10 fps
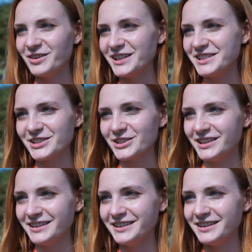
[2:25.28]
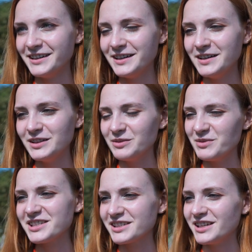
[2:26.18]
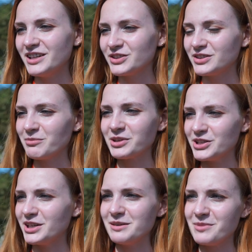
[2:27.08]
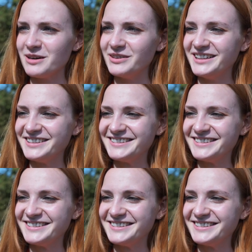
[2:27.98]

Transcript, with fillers: Была тишина. Мне сказали, что там кричали «Браво!».